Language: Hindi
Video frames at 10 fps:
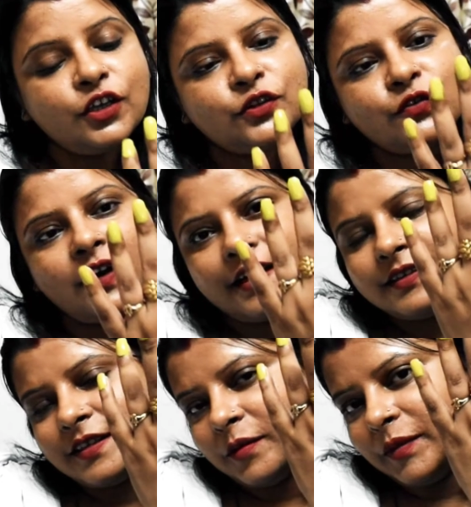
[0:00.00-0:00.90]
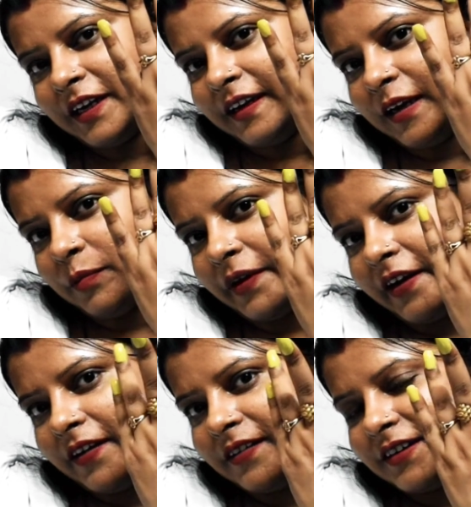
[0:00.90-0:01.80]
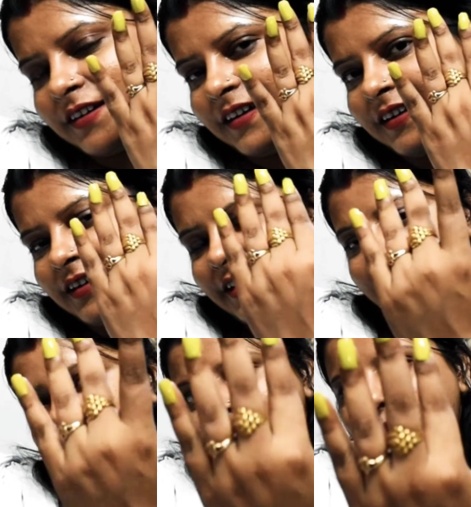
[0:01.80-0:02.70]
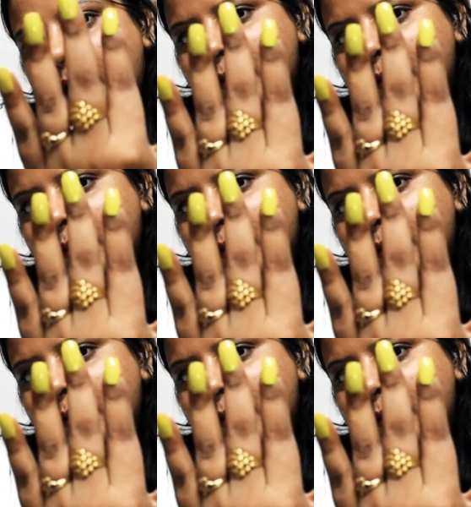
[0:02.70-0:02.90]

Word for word: तो गाइस हमने नेल पेंट कर लिया है